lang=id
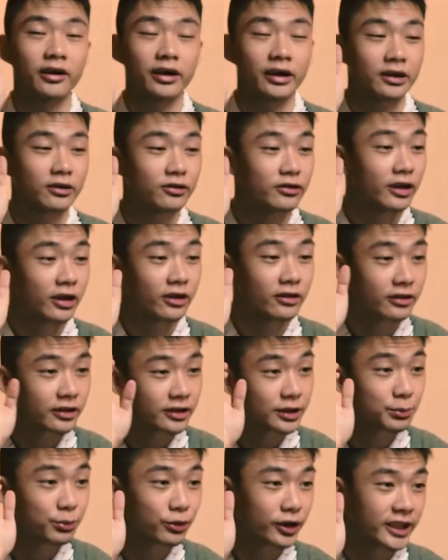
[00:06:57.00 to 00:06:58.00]
Oke, okay, enggak gue
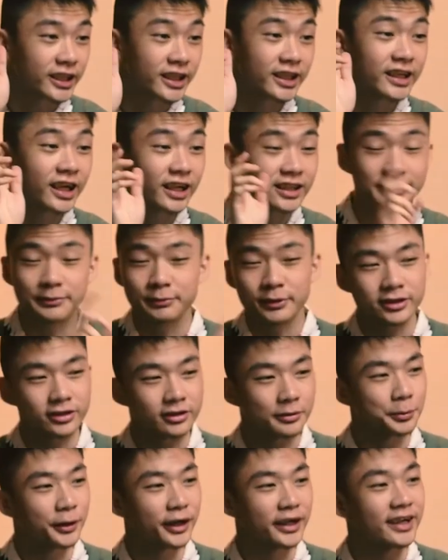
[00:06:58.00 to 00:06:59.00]
kesimpulannya ini RGB
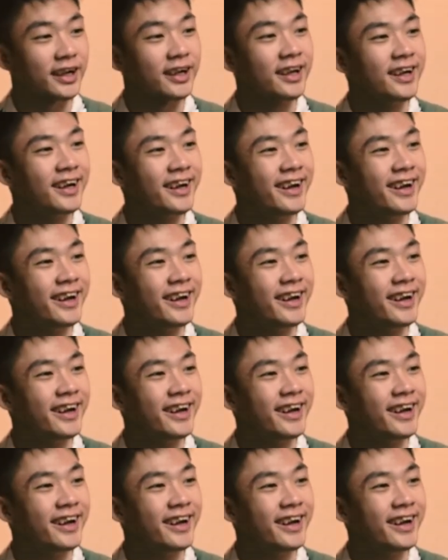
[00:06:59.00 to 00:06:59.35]
cukup keren.